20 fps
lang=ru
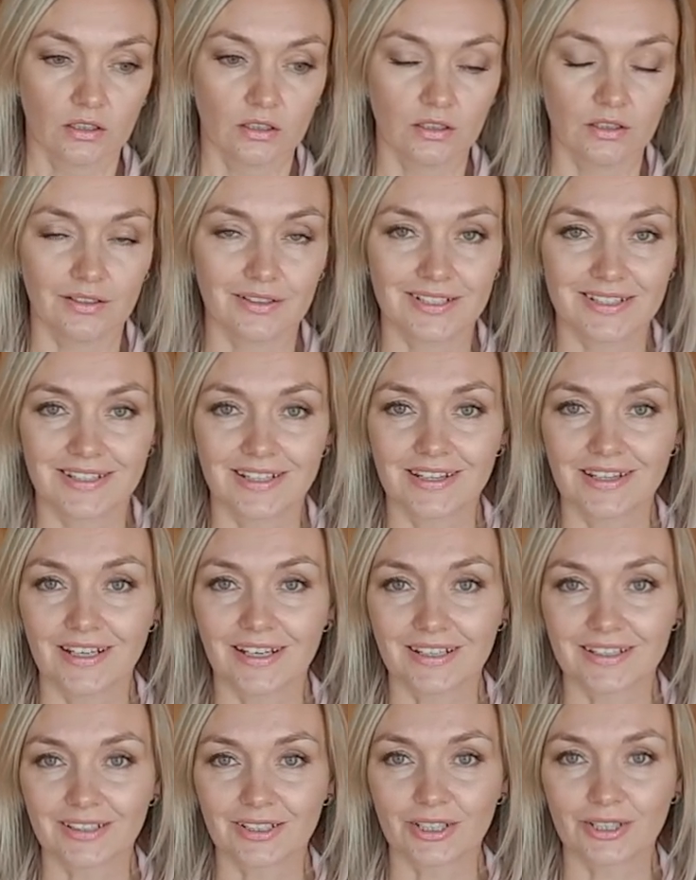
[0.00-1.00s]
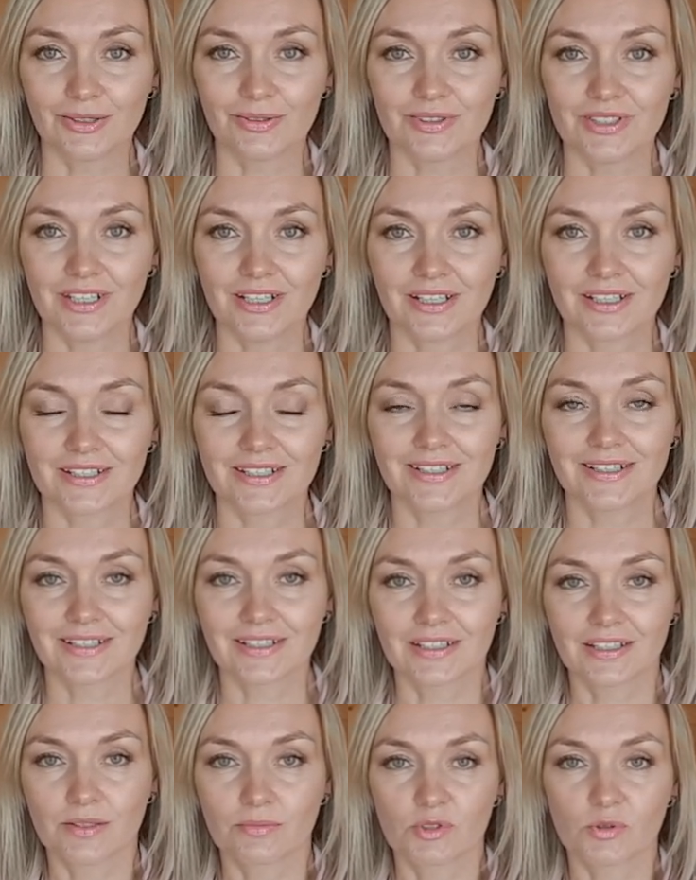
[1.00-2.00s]
а, стандартных людей, хотя
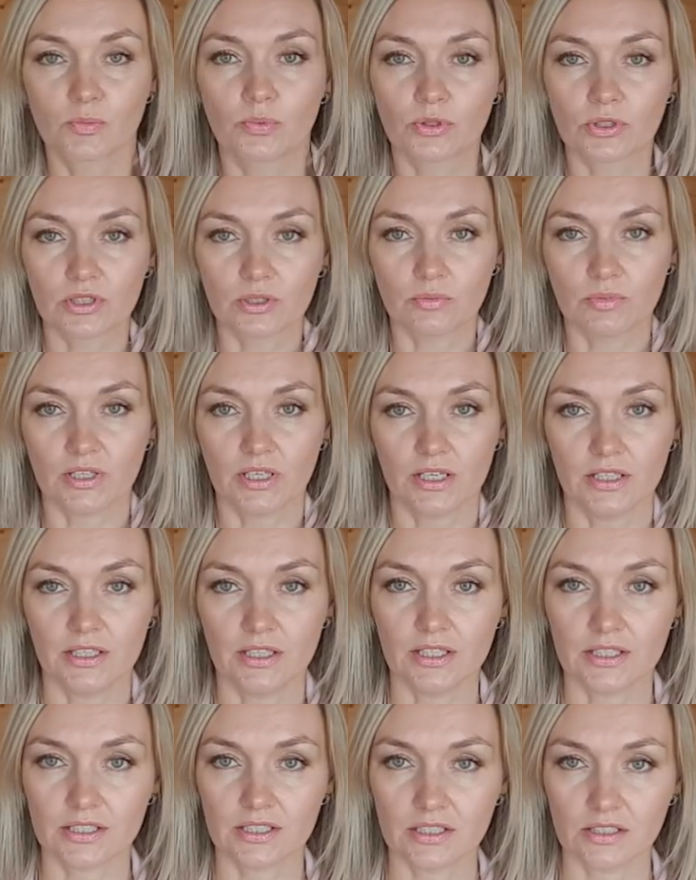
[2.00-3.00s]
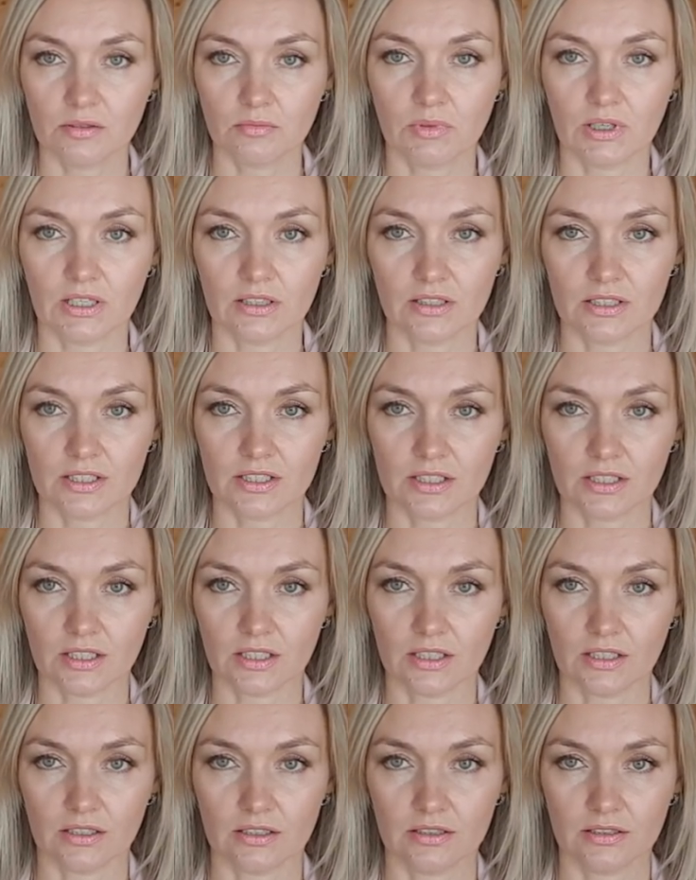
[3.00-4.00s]
никаким спортом я не занималась,
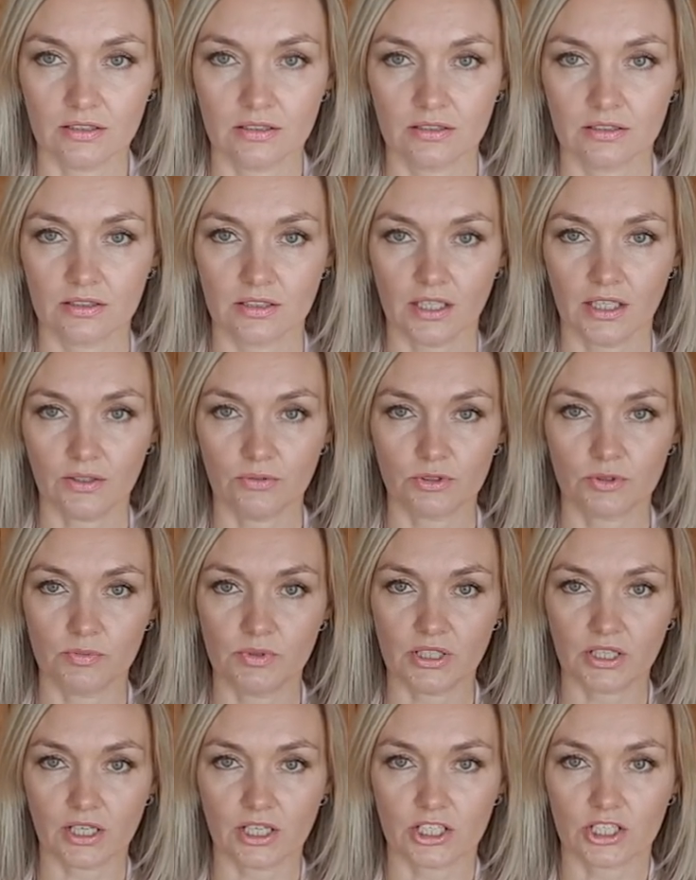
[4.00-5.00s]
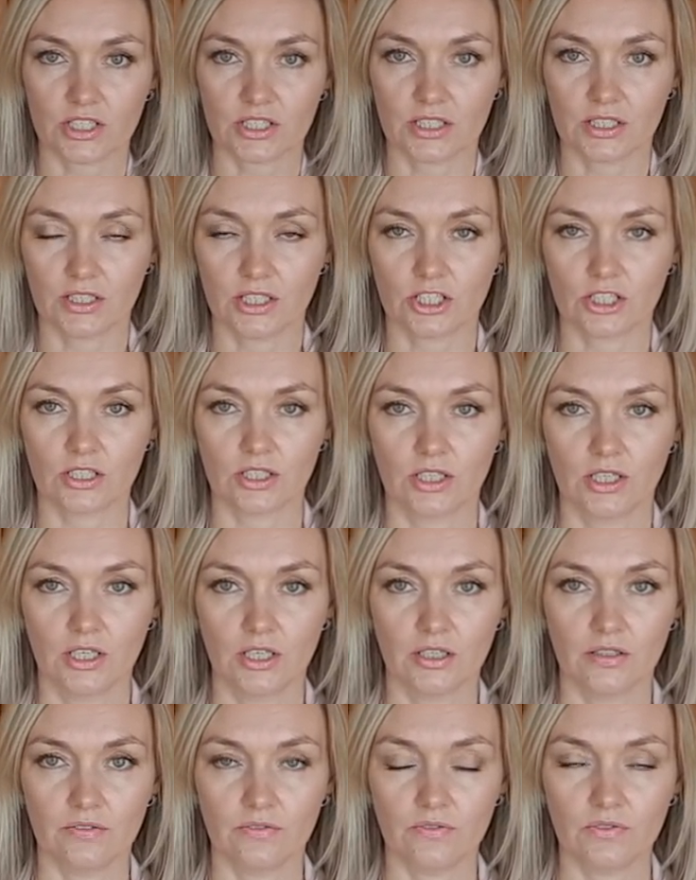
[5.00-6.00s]
а так вот, мне кажется, даже
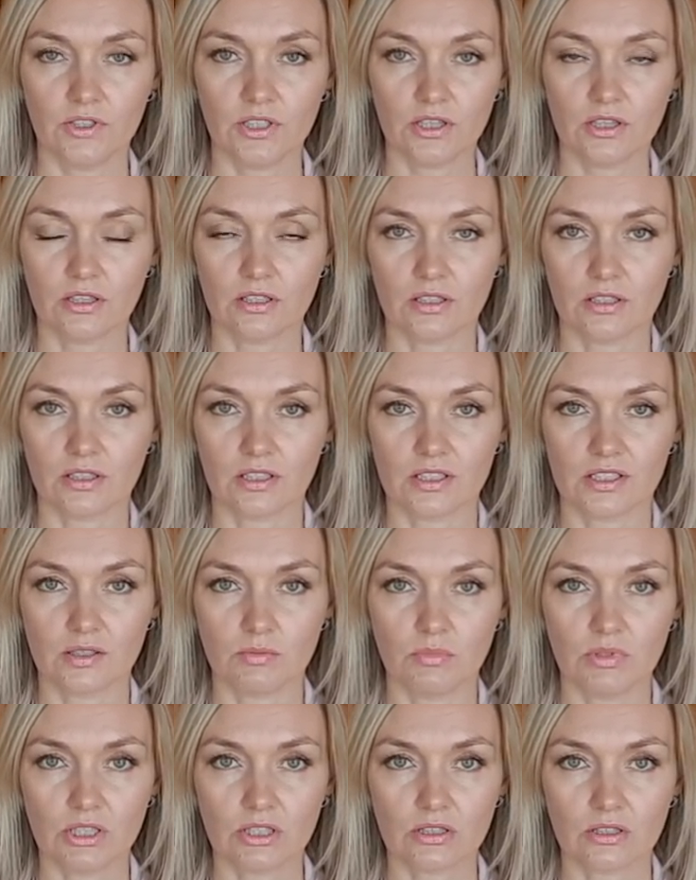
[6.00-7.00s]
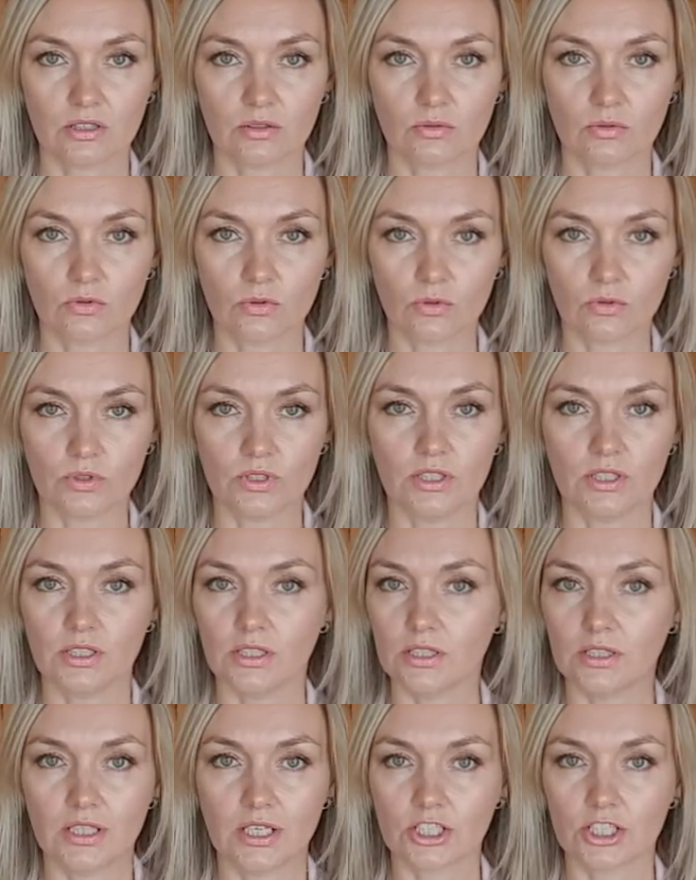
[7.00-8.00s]
видно, это заметно,
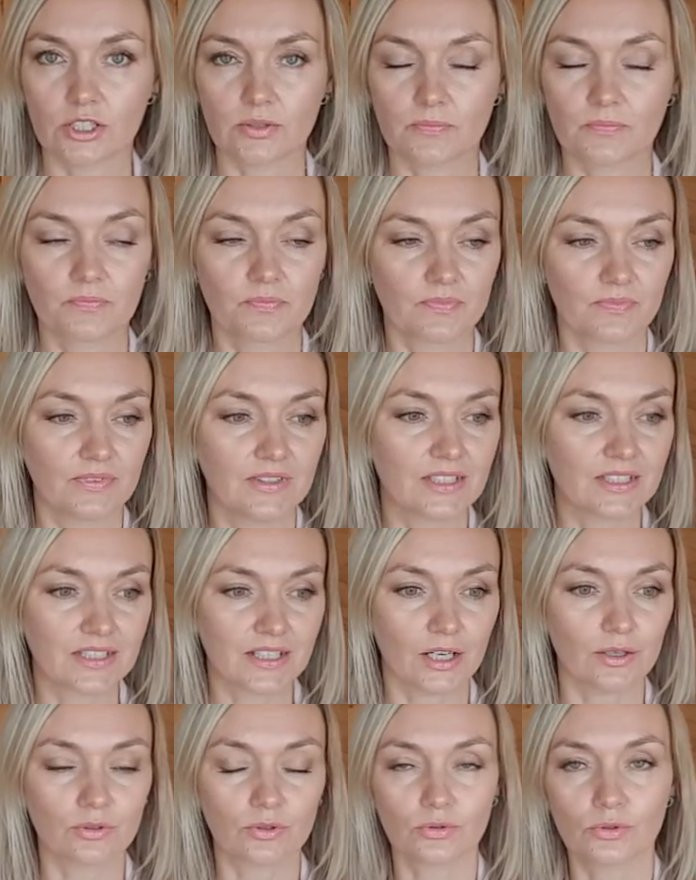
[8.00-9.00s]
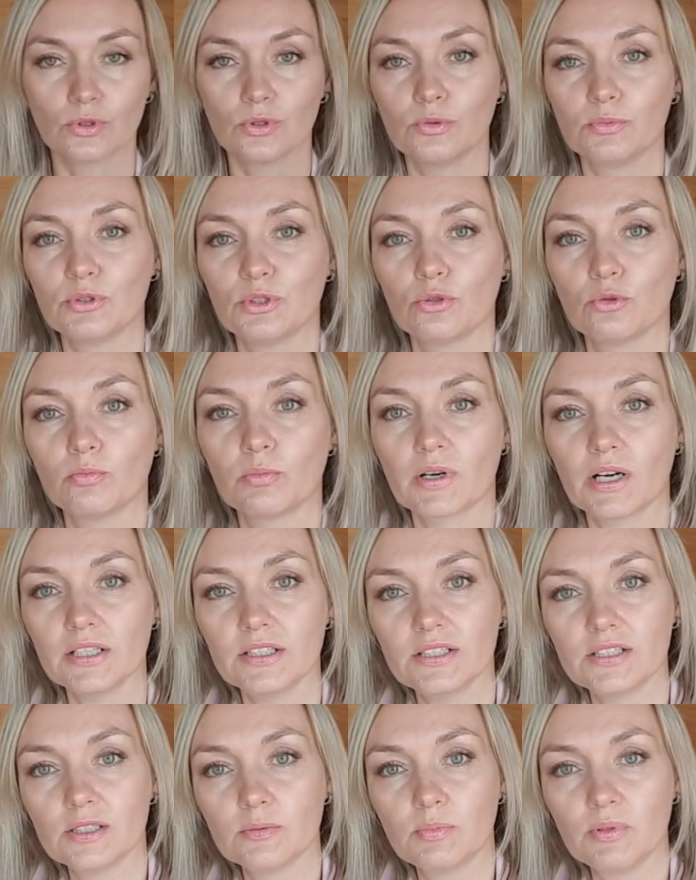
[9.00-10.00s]
и даже, не знаю, то ли мне
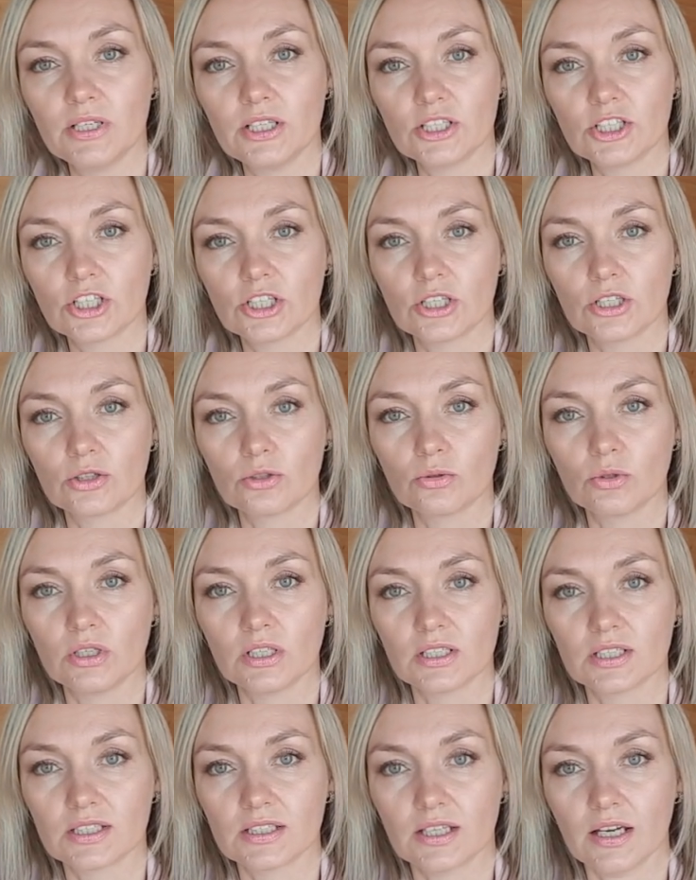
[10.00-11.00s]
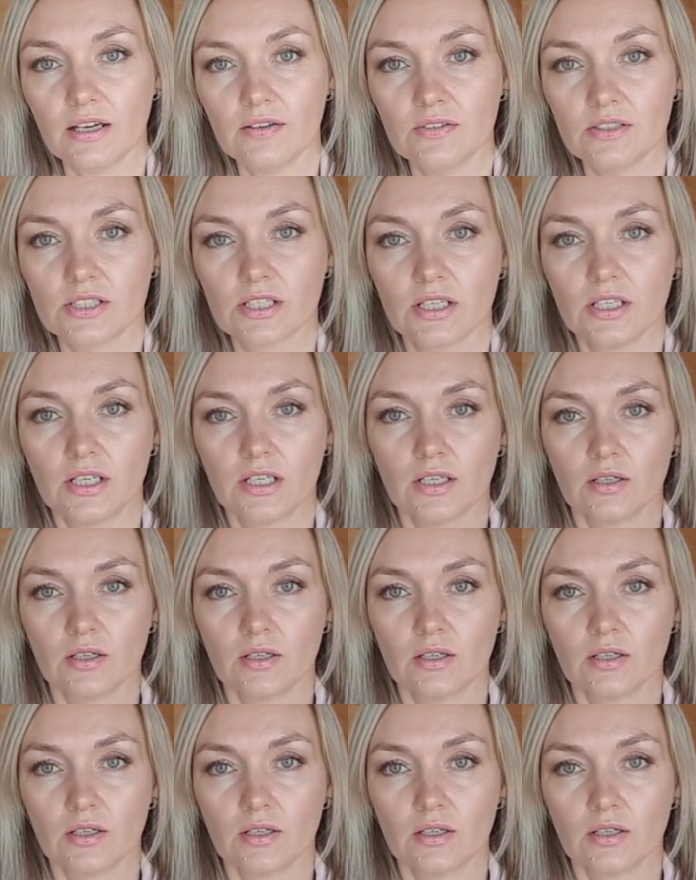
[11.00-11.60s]
убрать эти плечики, то ли оставить,